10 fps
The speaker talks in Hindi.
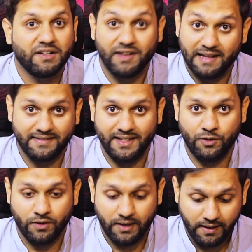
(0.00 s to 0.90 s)
करवा लें ऐसा नहीं
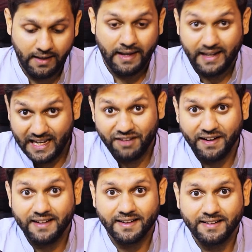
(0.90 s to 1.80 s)
होगा एक
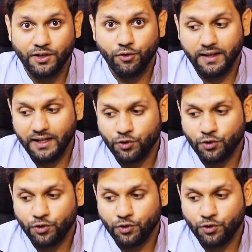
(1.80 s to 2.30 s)
फाइल कंटिन्यू रहेगी